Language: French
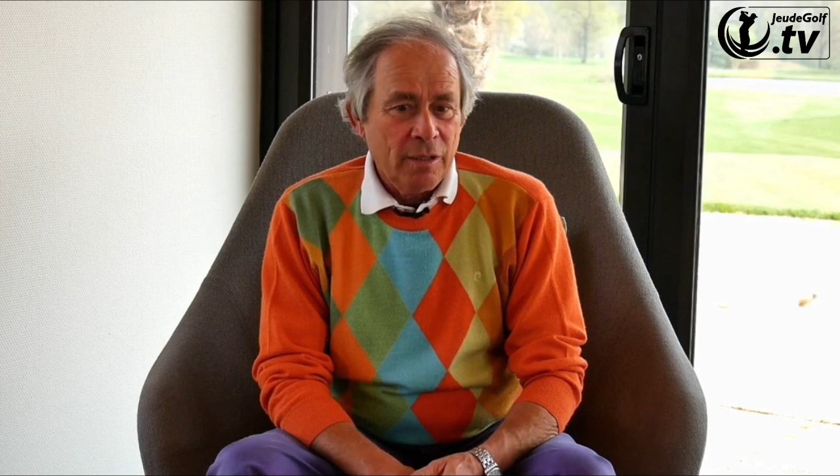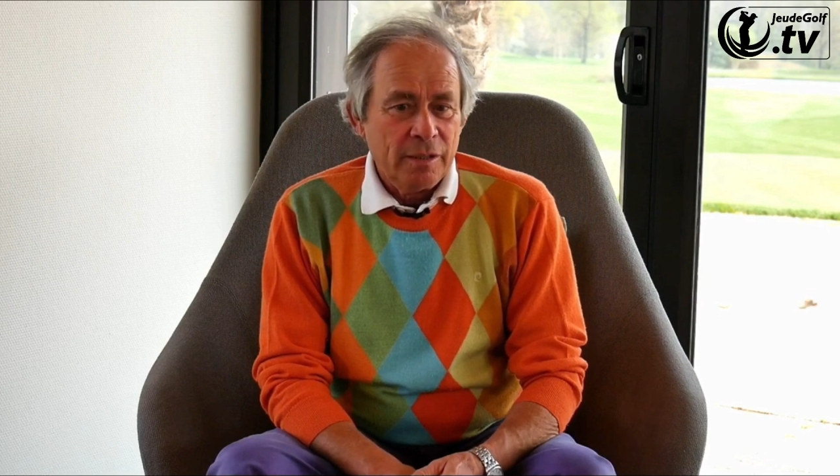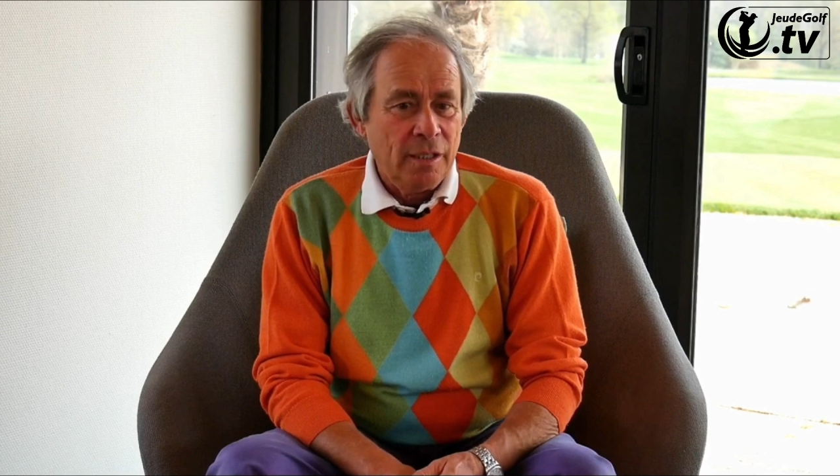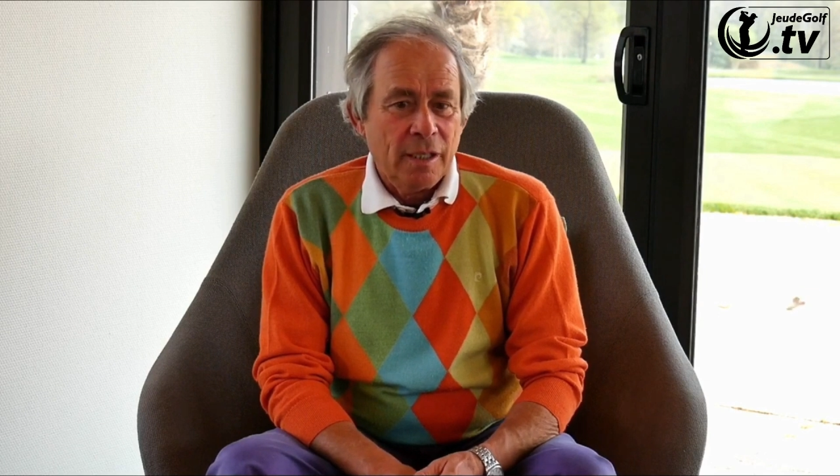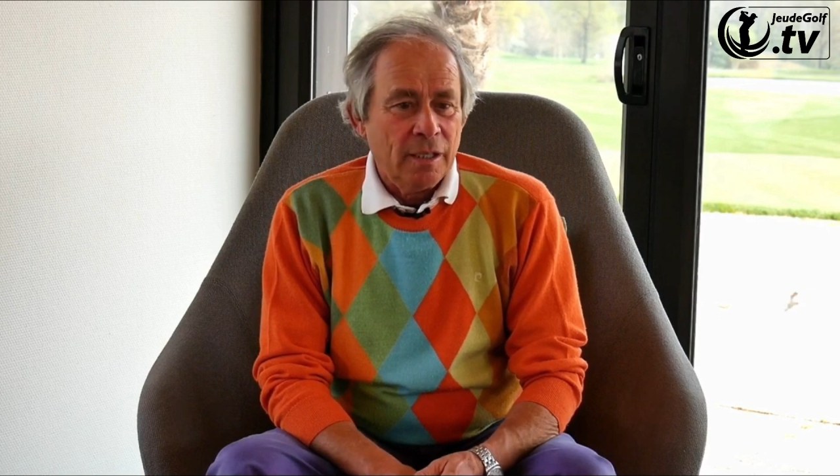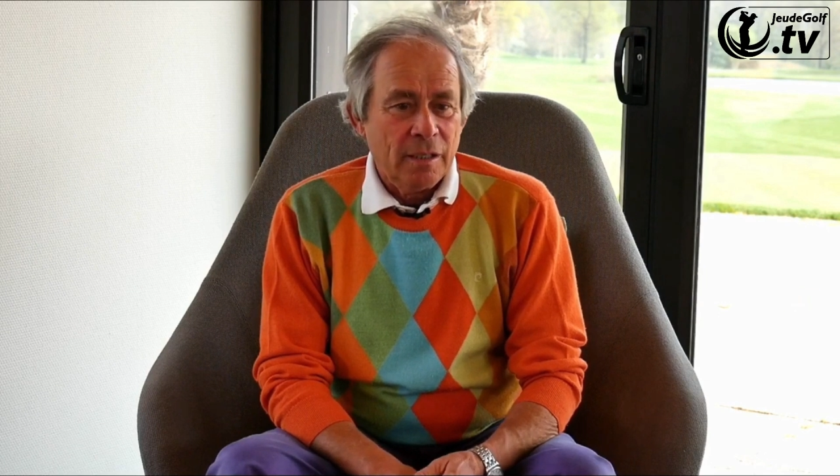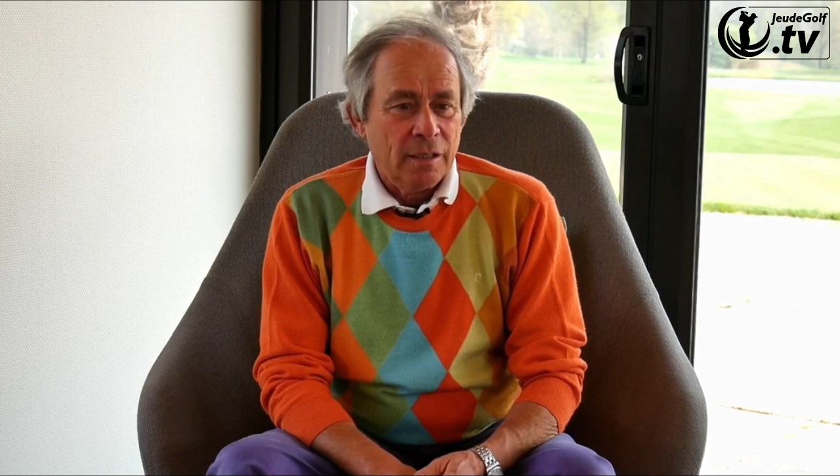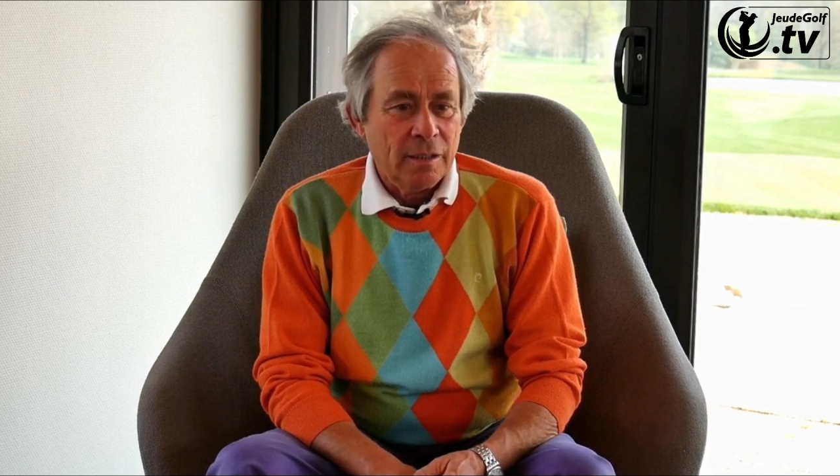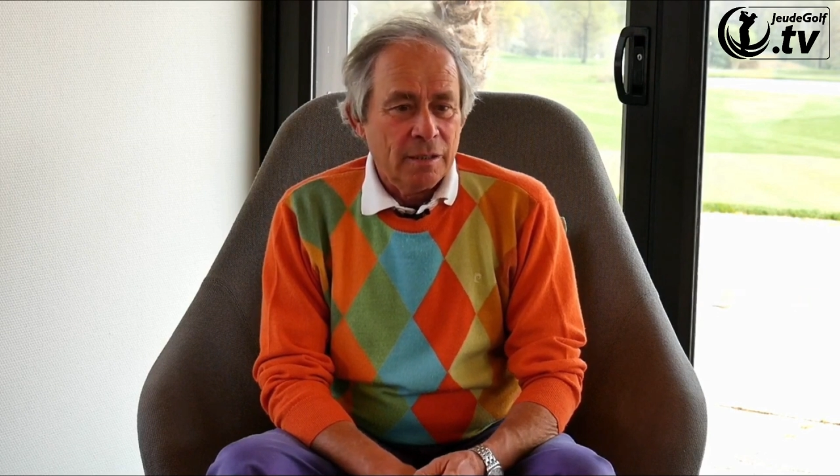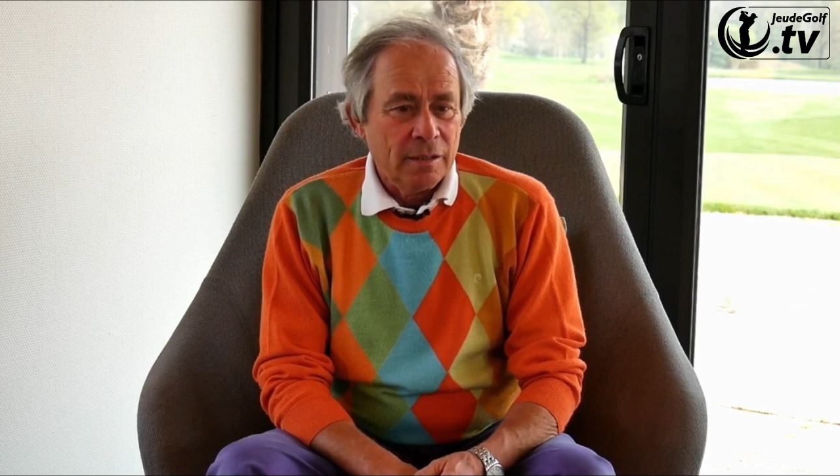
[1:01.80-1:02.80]
il
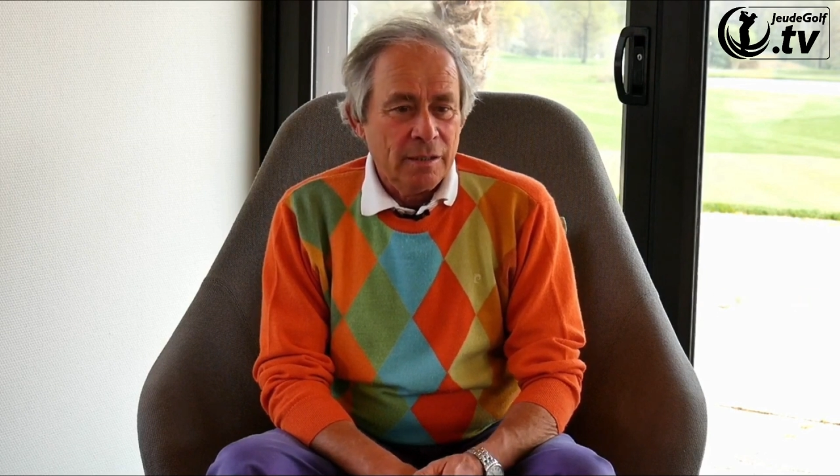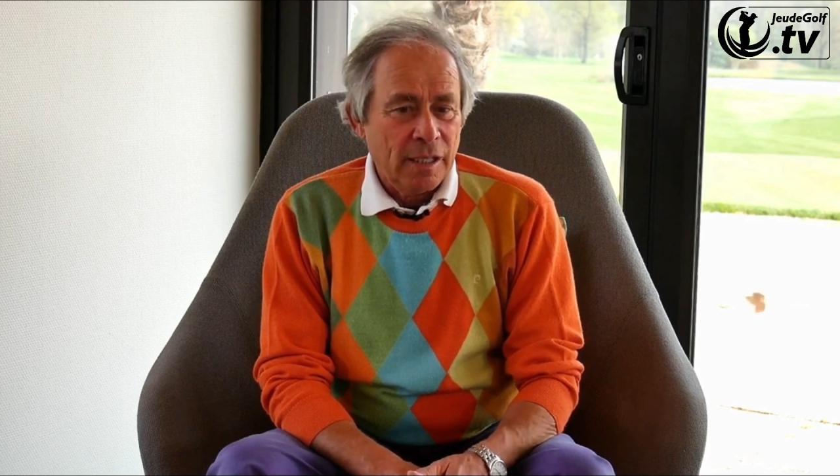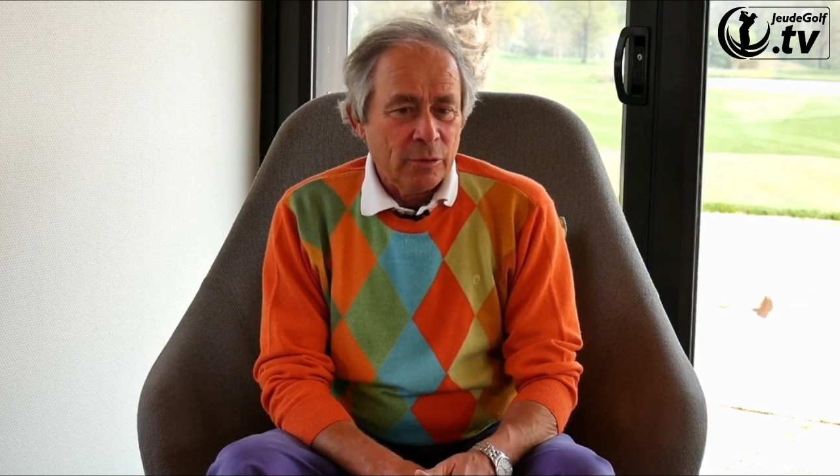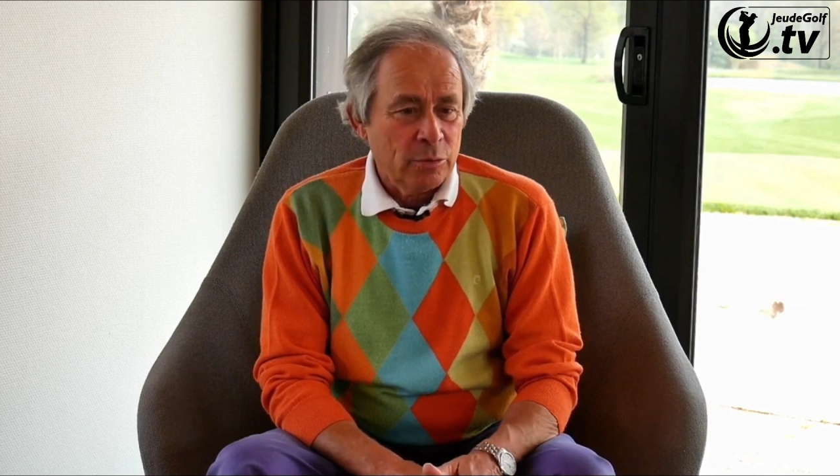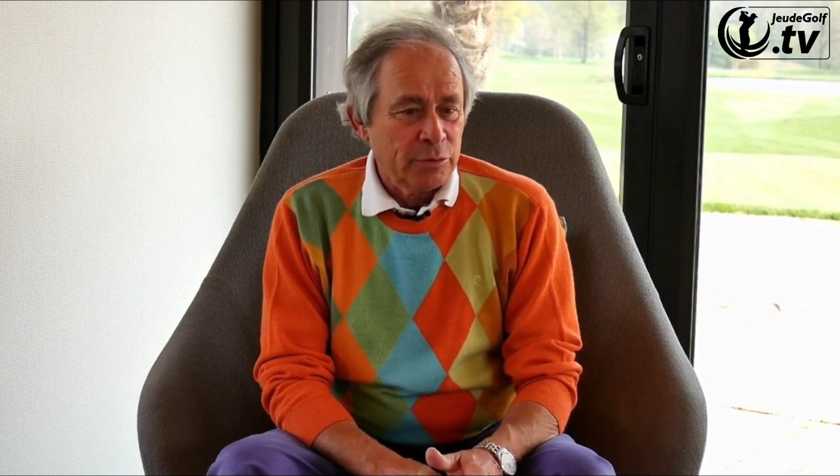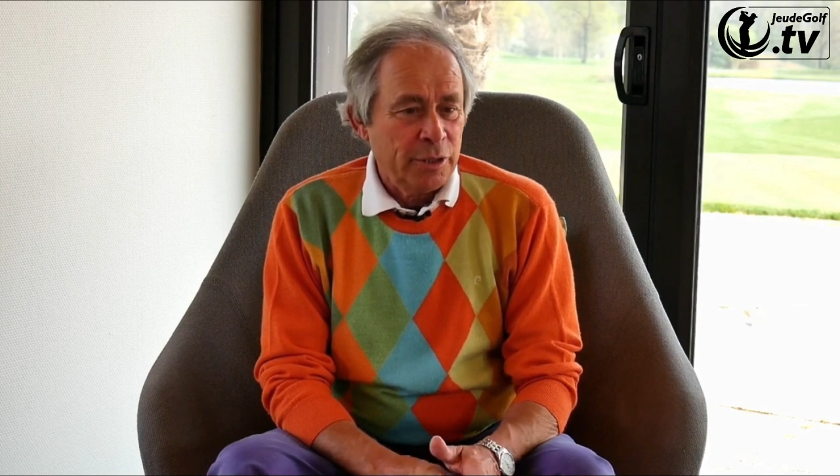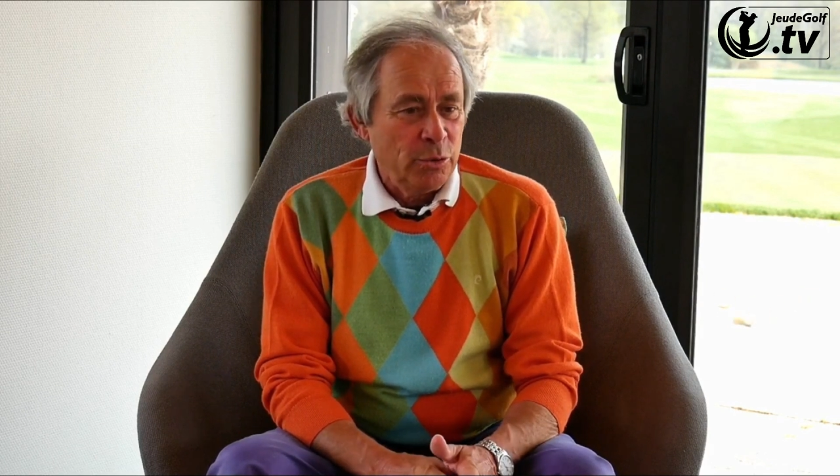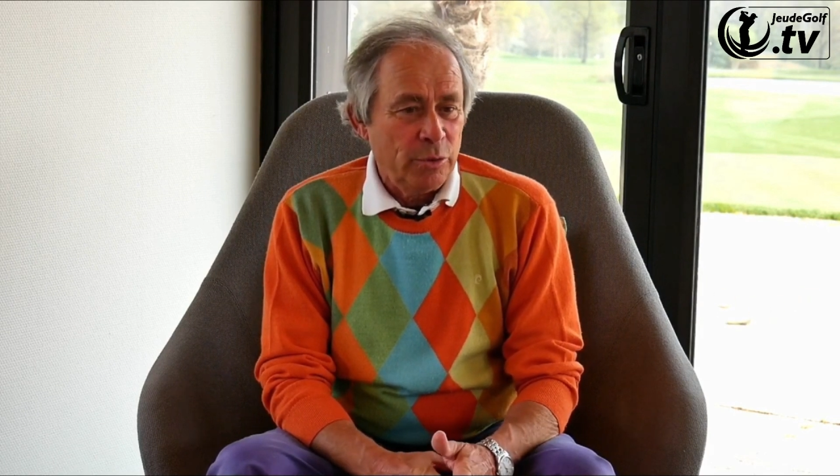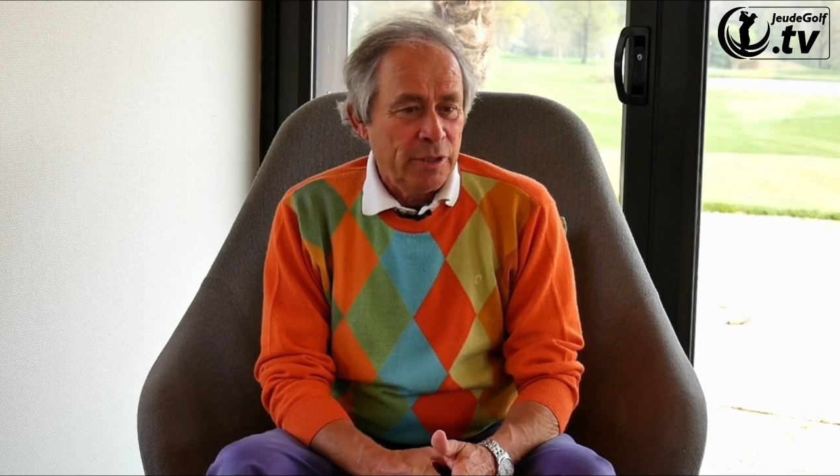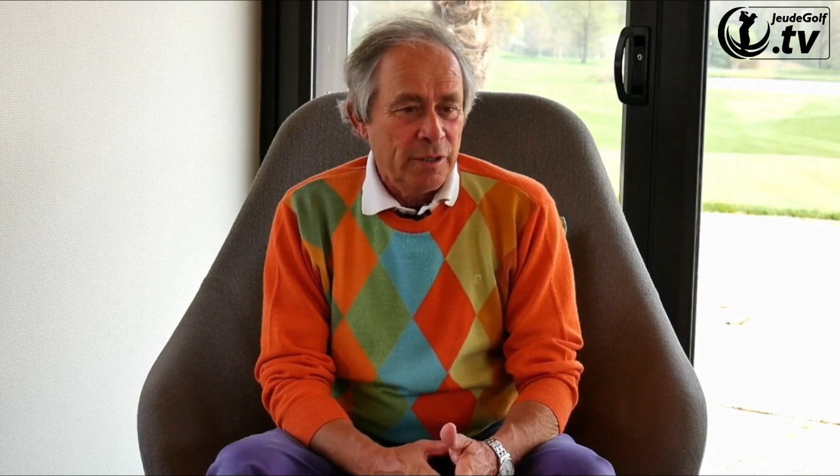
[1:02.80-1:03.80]
a, il a
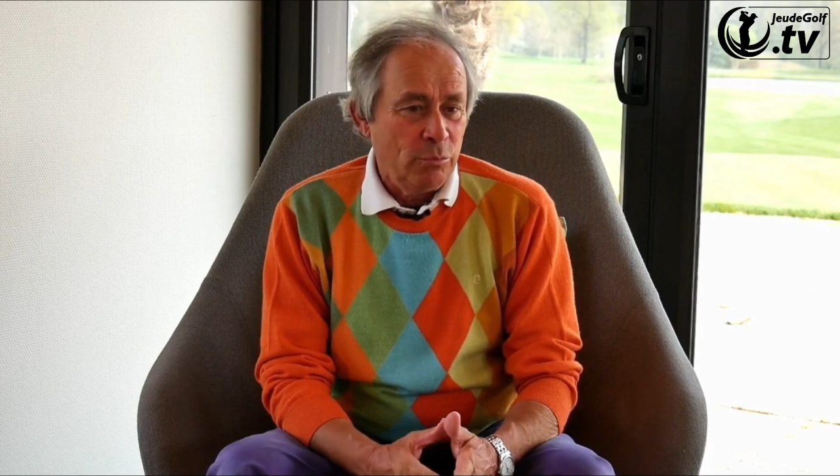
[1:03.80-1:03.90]
continué.